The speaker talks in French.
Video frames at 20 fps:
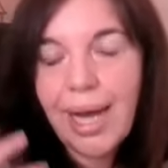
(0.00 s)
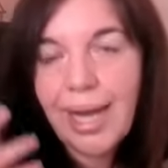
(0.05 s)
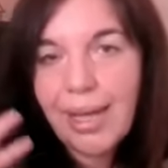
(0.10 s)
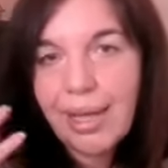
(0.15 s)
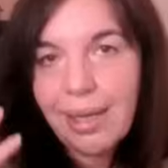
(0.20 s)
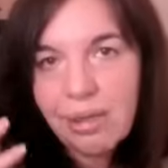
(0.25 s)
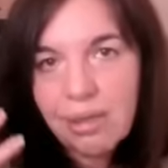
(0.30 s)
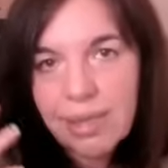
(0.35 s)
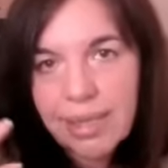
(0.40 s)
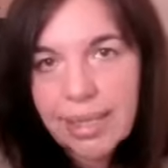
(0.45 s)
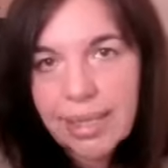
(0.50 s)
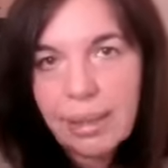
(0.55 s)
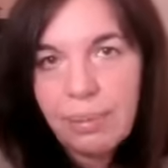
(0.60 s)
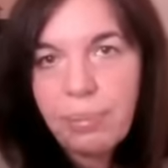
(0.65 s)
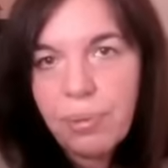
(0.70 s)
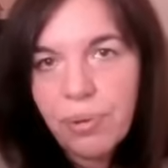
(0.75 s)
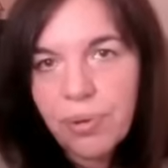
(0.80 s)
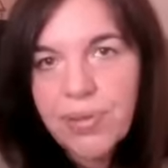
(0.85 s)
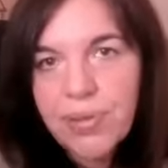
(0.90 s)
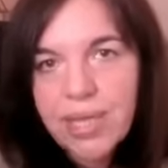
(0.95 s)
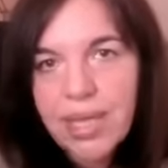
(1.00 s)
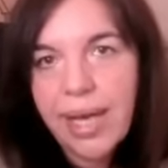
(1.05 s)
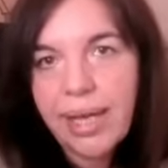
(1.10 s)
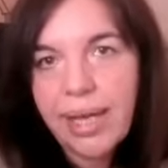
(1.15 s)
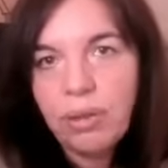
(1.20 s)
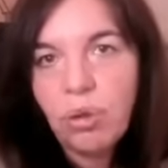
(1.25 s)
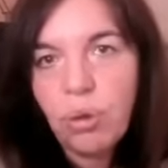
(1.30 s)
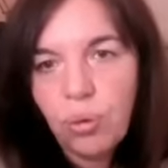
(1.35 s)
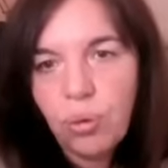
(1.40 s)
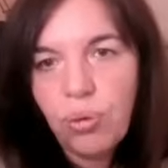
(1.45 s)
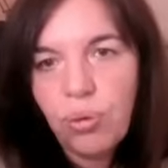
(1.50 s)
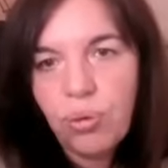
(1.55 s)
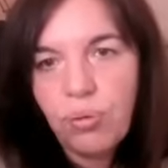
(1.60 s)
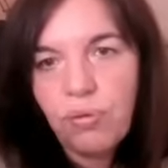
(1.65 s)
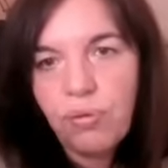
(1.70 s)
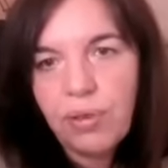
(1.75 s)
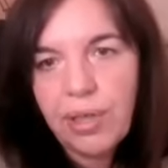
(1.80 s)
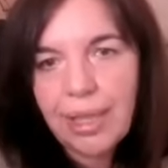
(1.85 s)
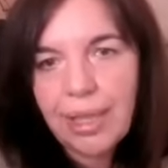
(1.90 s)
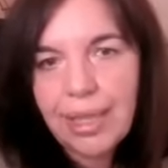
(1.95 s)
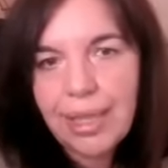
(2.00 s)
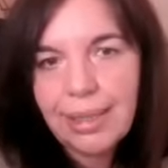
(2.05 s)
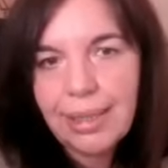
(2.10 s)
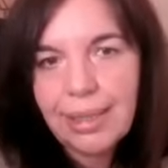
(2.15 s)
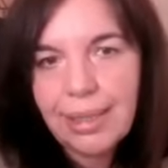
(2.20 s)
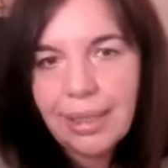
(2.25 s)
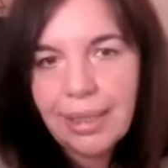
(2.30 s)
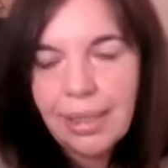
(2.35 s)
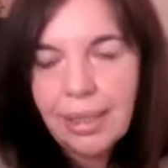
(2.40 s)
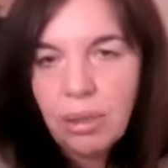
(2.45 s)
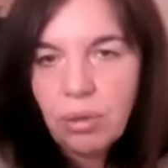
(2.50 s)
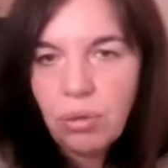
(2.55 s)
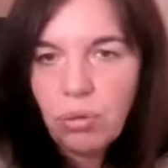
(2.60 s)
à ce qu'ils pensent être une vérité.